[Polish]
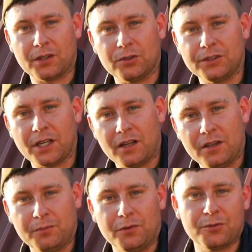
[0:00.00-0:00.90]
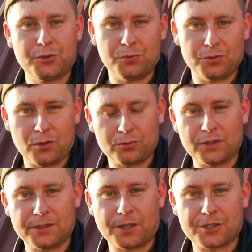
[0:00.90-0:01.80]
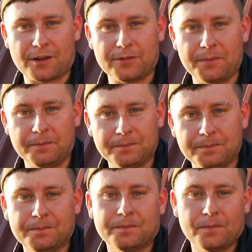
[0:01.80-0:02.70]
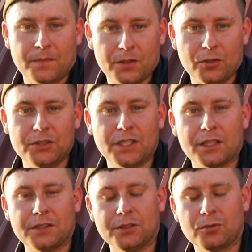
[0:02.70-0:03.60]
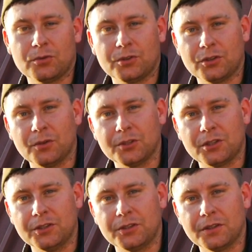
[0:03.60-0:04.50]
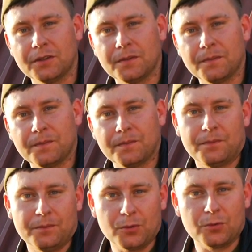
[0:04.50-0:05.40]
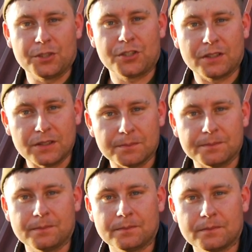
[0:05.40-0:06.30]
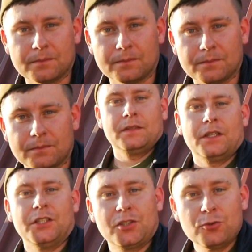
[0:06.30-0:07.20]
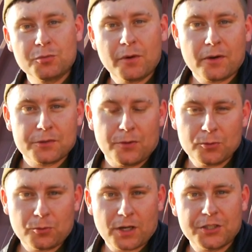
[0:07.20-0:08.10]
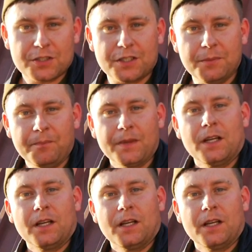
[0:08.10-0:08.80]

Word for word: tego dnia powrócił z lotu nad Warszawę, no i jak nie trudno się domyślić, był również jedynym. Jeśli już mowa o Związku Radzieckim,